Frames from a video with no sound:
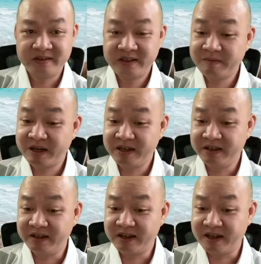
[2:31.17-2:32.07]
Trên màn
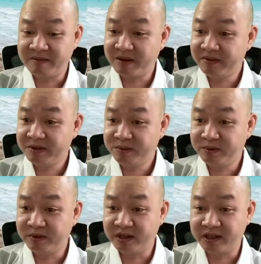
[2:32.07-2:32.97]
hình là bài viết
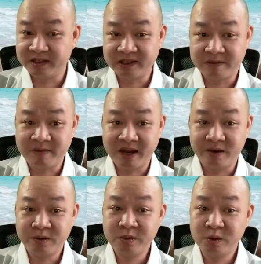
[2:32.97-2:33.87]
của nhà
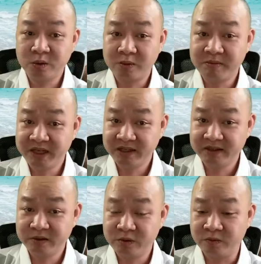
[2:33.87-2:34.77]
báo Đỗ Tuấn Minh
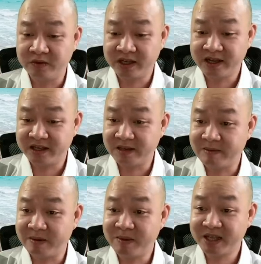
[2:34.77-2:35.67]
cùng với cả nhà
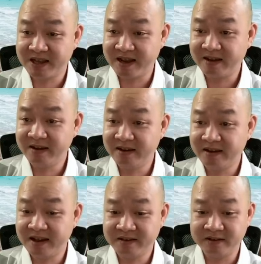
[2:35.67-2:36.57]
báo Mai Thắng,
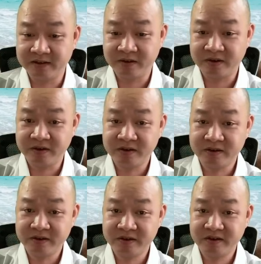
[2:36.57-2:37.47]
hai người có
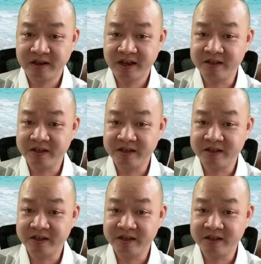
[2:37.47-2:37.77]
hai